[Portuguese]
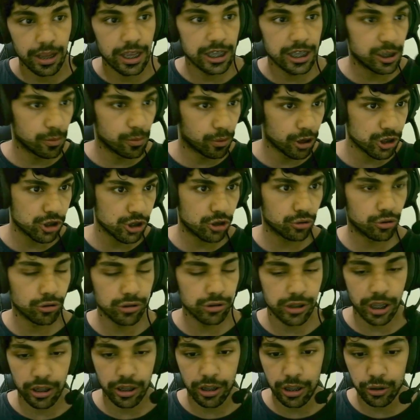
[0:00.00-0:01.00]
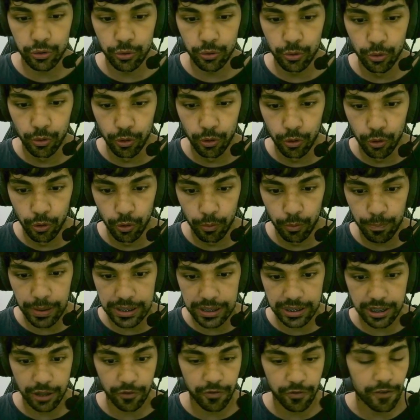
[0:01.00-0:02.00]
Esse bot que eu tô usando é do
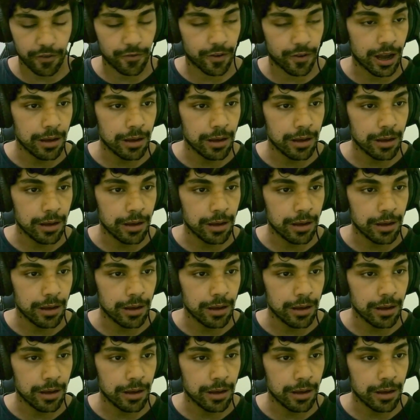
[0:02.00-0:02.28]
PC do Fafá,